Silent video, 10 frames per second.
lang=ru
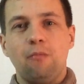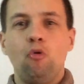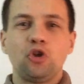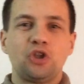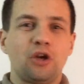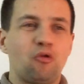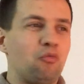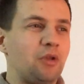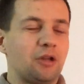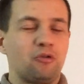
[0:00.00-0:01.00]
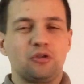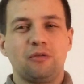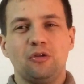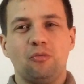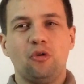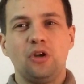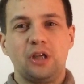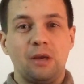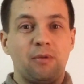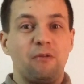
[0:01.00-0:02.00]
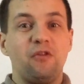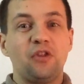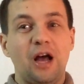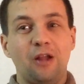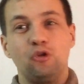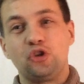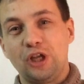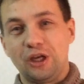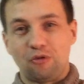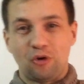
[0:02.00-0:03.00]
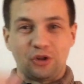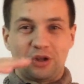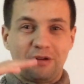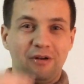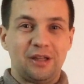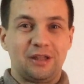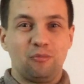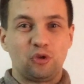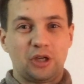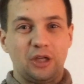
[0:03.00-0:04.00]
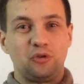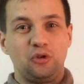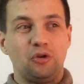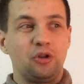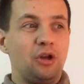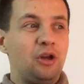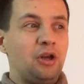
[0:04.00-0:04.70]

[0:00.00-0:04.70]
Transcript: Можно, как у меня тоже в одном ролике, я прям в наглую человек только открывает, ему сразу идет